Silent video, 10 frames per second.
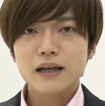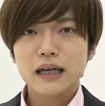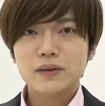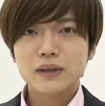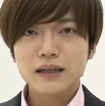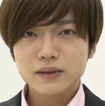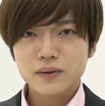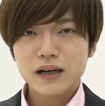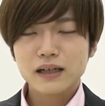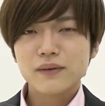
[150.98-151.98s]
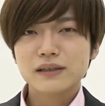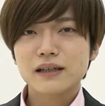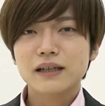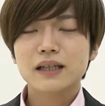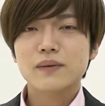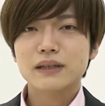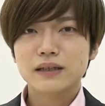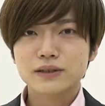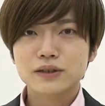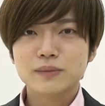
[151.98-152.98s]
えーと、環境が変わるだけでは
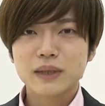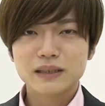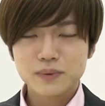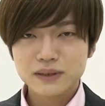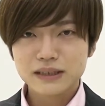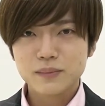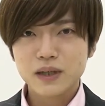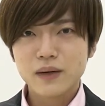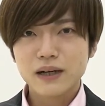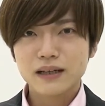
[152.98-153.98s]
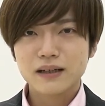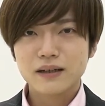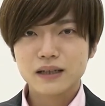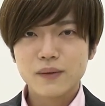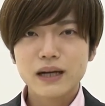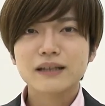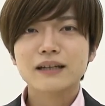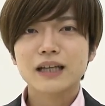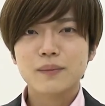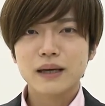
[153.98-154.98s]
なく、まあ、自分自身も変わ変わら
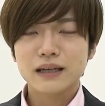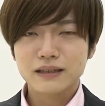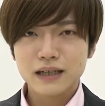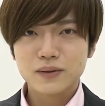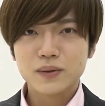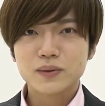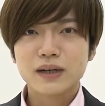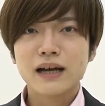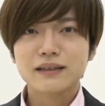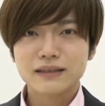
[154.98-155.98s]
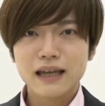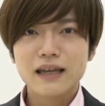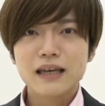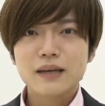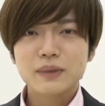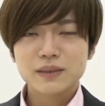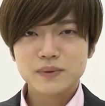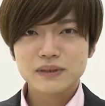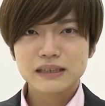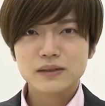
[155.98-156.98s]
なければいけないということがあって、まあ、自
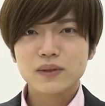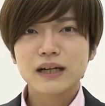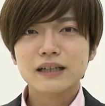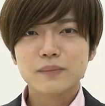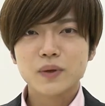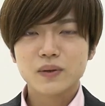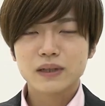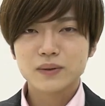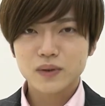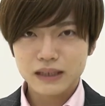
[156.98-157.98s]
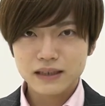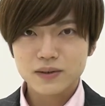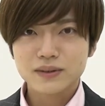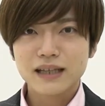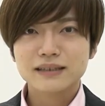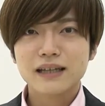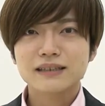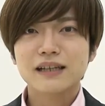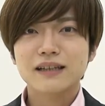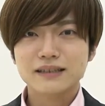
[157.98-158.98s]
分自身の中でもいろんなことに挑戦した
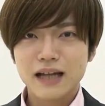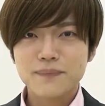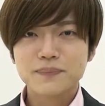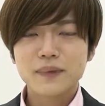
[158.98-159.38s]
1年でした